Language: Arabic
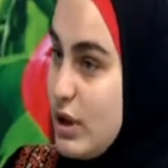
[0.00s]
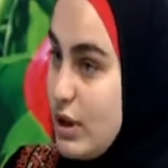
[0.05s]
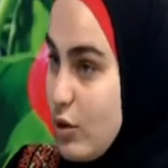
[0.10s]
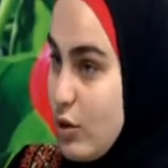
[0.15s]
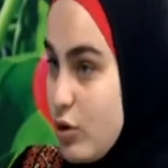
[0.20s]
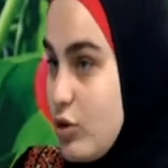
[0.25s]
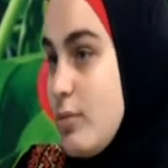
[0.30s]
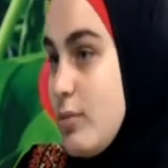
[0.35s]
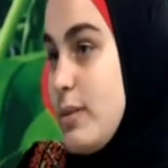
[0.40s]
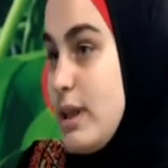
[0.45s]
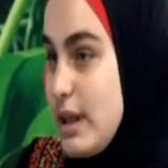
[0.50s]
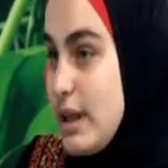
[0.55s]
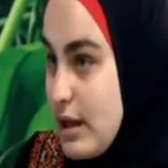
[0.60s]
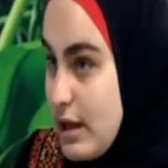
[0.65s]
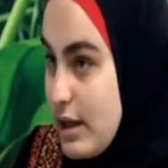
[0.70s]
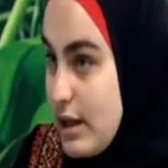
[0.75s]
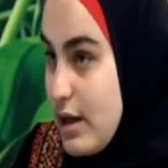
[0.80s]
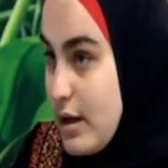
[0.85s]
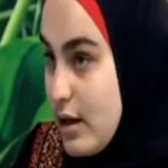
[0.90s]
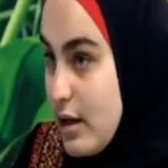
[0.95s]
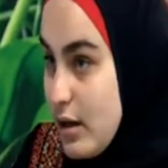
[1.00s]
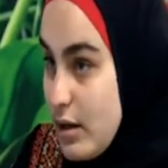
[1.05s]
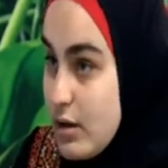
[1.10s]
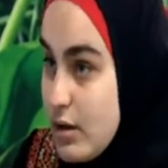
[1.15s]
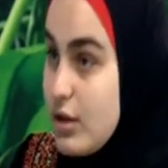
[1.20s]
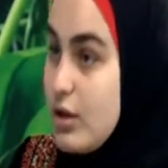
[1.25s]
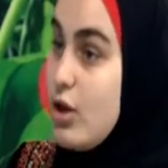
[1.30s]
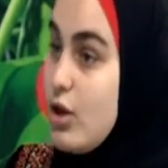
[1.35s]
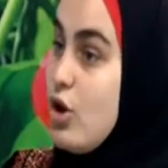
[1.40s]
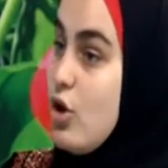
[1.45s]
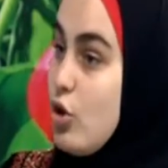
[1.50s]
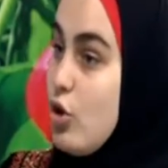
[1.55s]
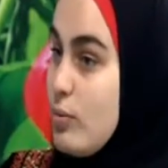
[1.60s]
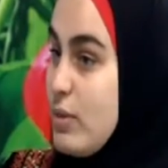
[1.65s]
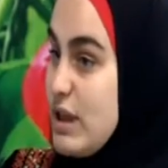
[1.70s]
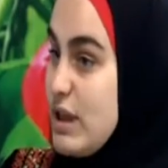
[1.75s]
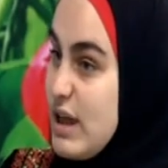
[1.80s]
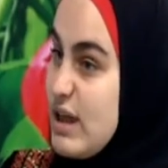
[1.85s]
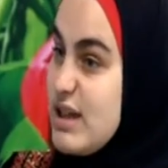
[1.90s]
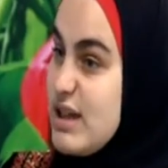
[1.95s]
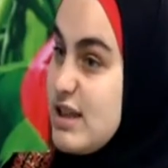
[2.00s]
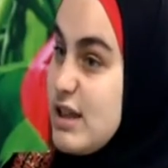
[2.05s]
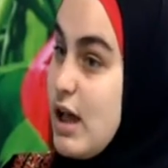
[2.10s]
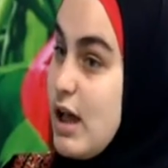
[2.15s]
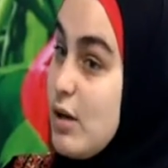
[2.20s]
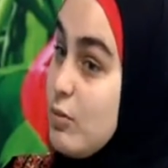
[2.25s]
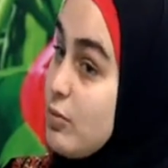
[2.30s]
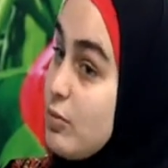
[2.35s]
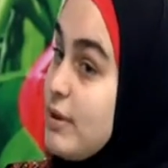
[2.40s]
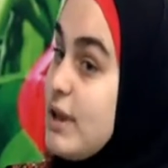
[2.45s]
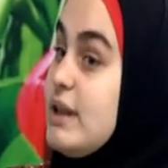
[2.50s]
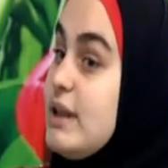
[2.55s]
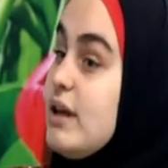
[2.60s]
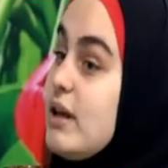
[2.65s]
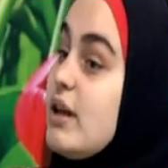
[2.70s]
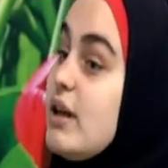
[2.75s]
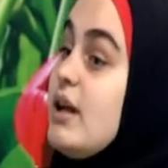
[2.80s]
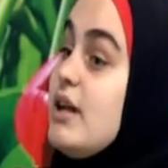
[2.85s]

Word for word: الكتب اللي قرأها وبلخصها ممكن يقرا